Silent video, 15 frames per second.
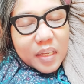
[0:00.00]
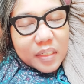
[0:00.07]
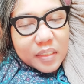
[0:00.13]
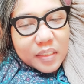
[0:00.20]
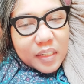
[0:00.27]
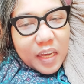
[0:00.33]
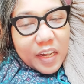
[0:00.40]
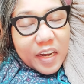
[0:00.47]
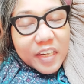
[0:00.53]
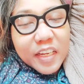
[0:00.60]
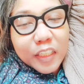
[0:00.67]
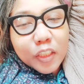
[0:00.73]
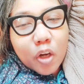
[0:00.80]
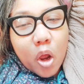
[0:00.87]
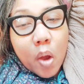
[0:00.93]
e, karena
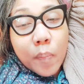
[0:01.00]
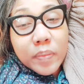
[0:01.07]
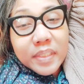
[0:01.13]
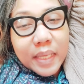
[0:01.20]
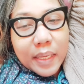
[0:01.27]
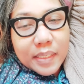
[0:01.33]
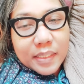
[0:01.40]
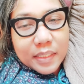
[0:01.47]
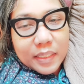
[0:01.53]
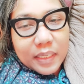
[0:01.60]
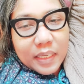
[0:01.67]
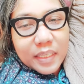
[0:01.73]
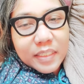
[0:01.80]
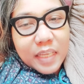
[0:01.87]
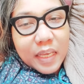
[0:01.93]
dia
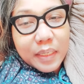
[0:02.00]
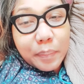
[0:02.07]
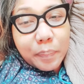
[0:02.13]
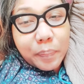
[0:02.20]
terobsesi jadi